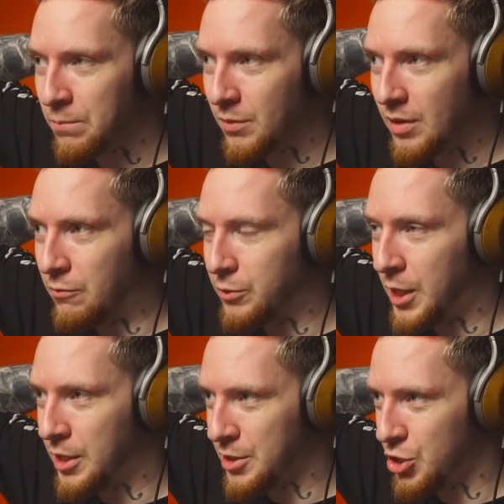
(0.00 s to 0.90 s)
там в
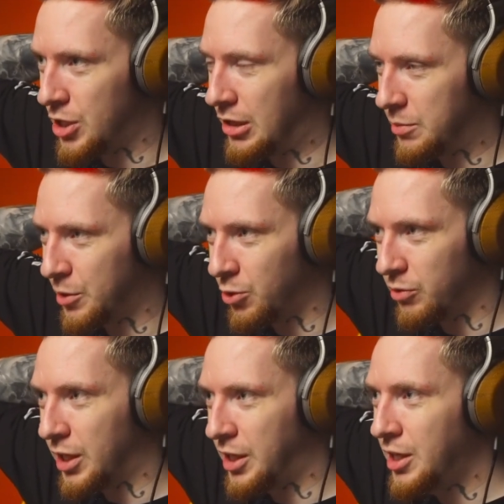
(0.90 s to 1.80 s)
треке зачитал, типа, кто вы
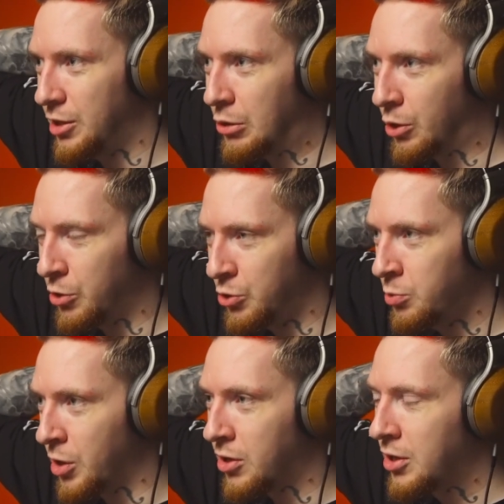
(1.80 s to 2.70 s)
такие, кто такой
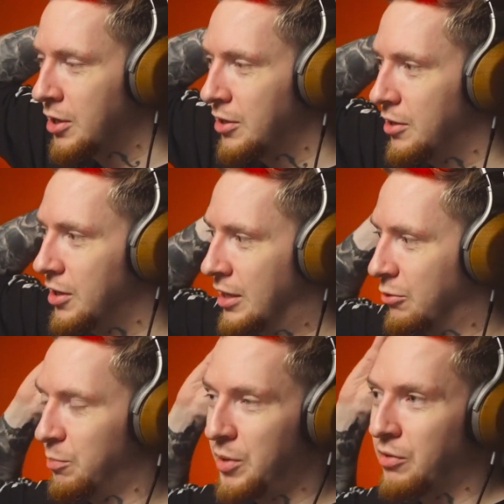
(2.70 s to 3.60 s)
Нюберг. Это
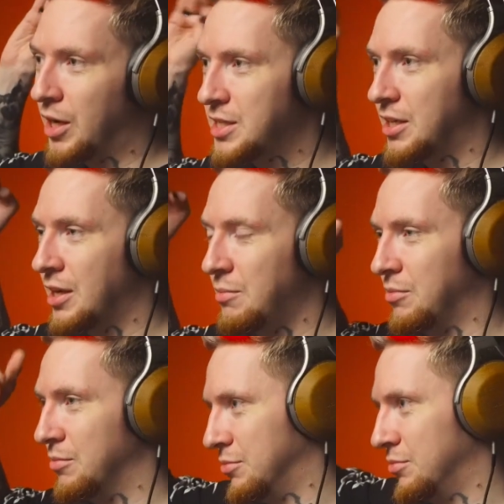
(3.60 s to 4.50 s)
вот первый раз, когда
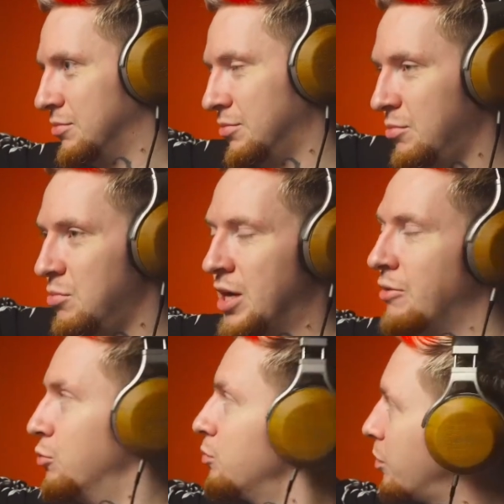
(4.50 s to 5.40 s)
меня
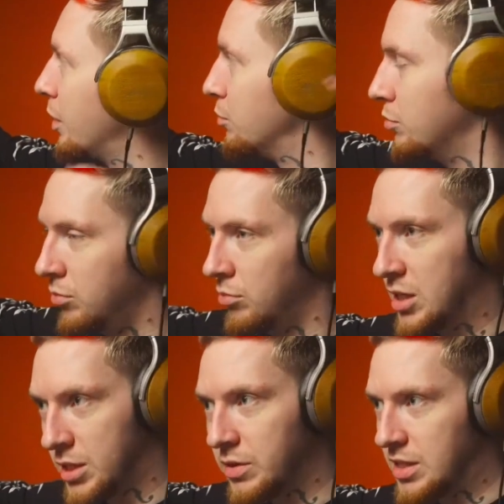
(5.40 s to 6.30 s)
вот прям
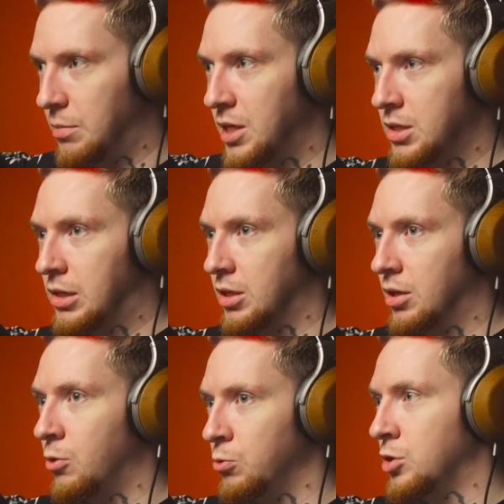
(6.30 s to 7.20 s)
массово заметила
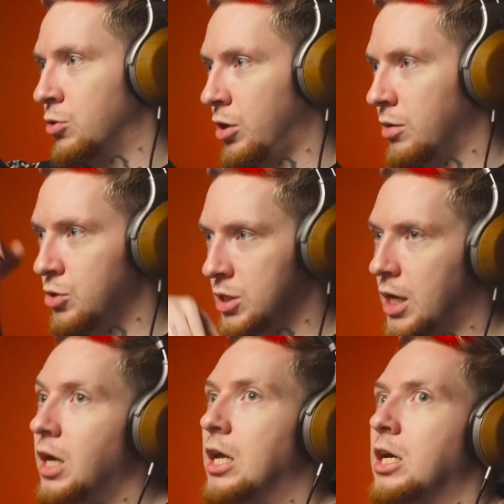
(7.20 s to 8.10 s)
аудитория
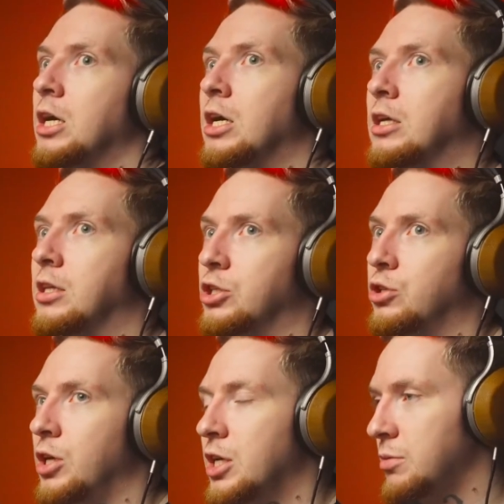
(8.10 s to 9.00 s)
музыкальная. Так что
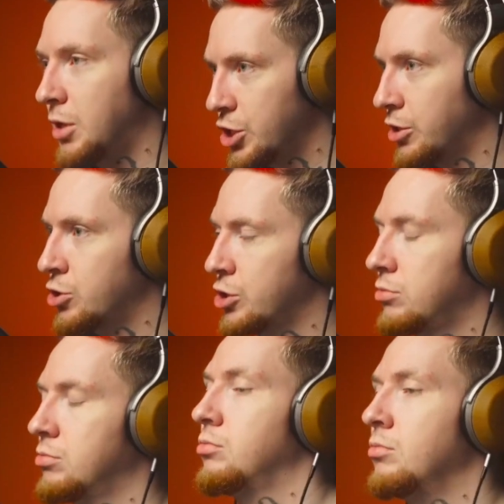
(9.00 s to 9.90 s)
я семнашки тоже
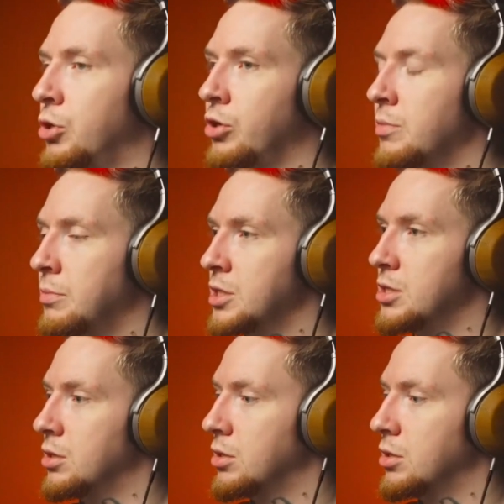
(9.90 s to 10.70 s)
многим обязан.